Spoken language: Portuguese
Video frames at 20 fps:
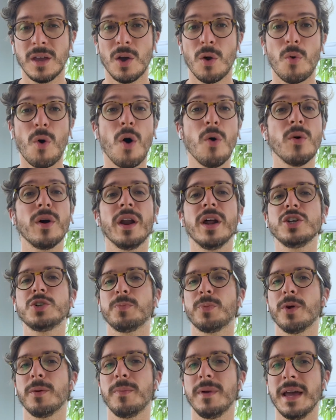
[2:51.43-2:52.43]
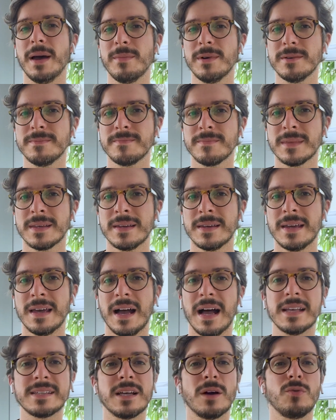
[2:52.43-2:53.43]
Qual o grande problema?
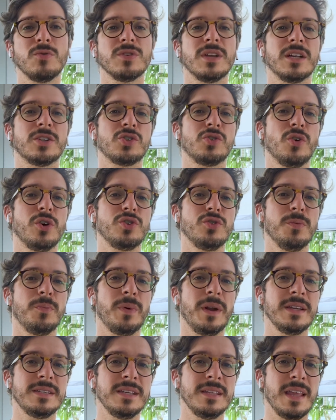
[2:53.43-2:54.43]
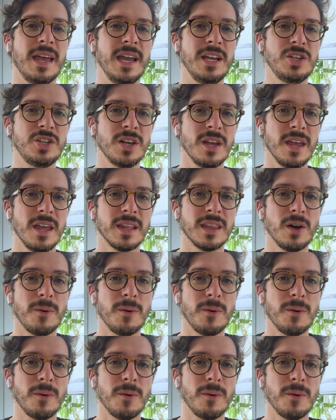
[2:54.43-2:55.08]
As acusações do presidente